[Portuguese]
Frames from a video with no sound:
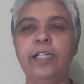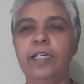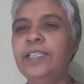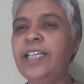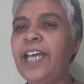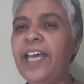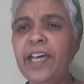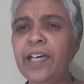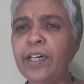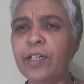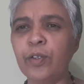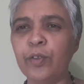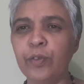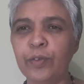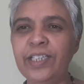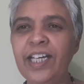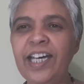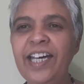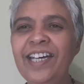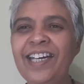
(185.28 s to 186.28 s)
negro,
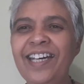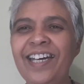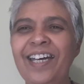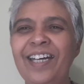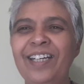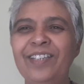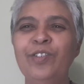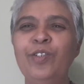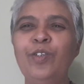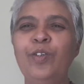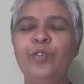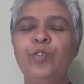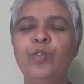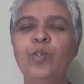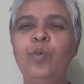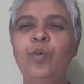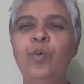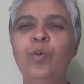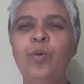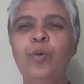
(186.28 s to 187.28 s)
né? No,
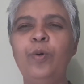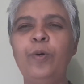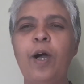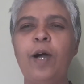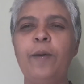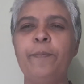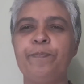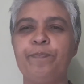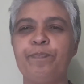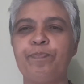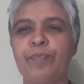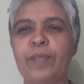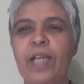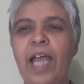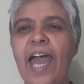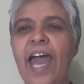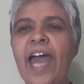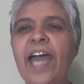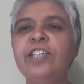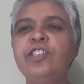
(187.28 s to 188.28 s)
no
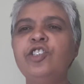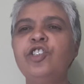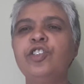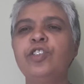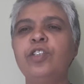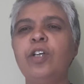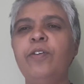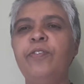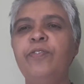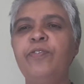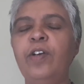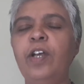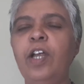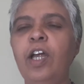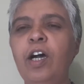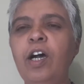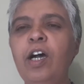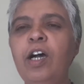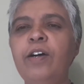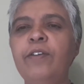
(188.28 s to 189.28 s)
Ashes of
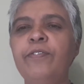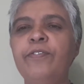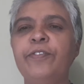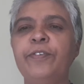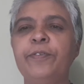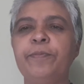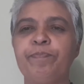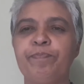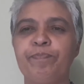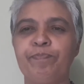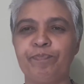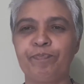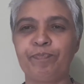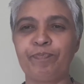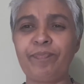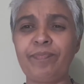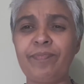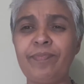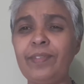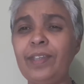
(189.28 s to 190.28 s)
Love,
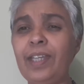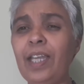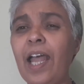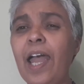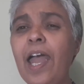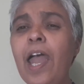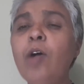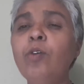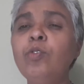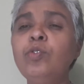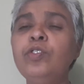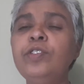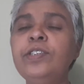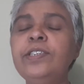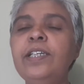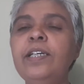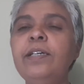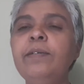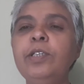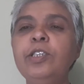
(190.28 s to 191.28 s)
é um dos
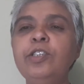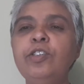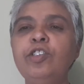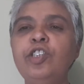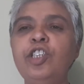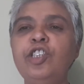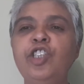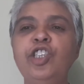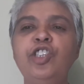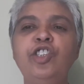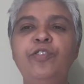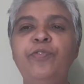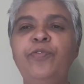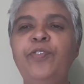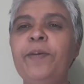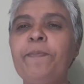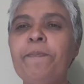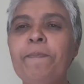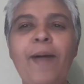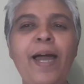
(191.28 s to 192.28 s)
dramas onde a gente
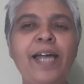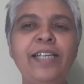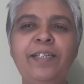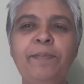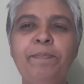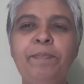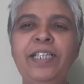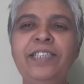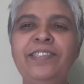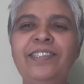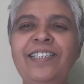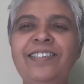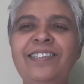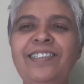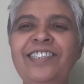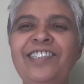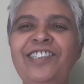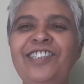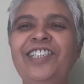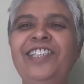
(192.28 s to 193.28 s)
vê mais a
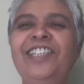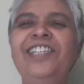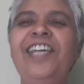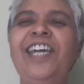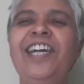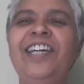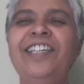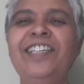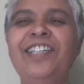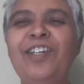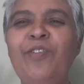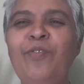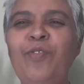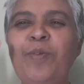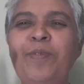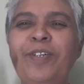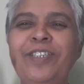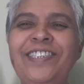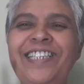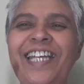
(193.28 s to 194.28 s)
presença de yin yang e eu
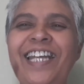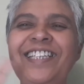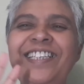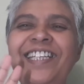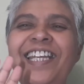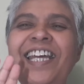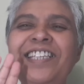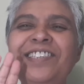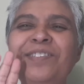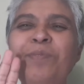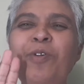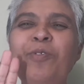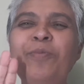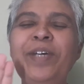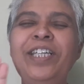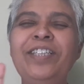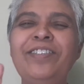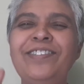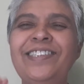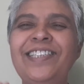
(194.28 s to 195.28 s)
vou mostrar três
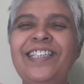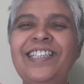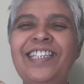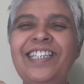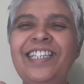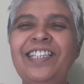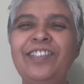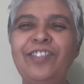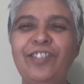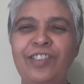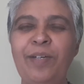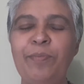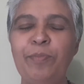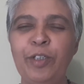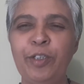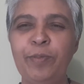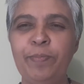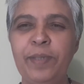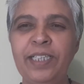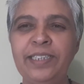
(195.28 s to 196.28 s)
momentos em que isso está
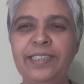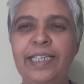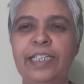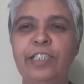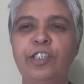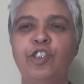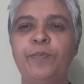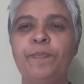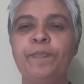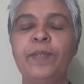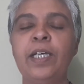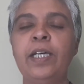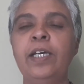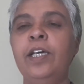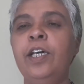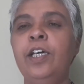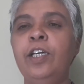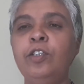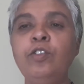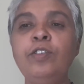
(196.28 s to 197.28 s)
muito presente.
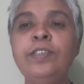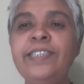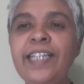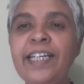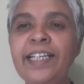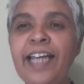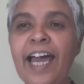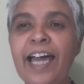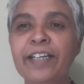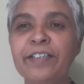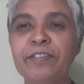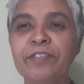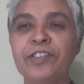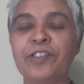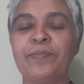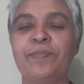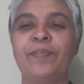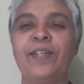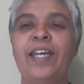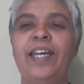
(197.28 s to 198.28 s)
Nos cenários,
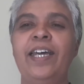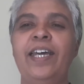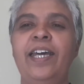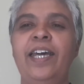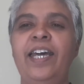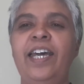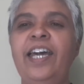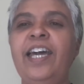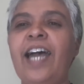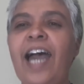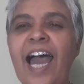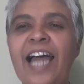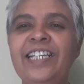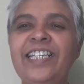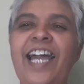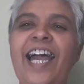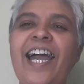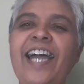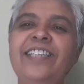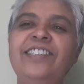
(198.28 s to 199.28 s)
é,
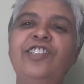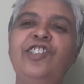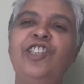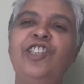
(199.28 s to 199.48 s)
aliás,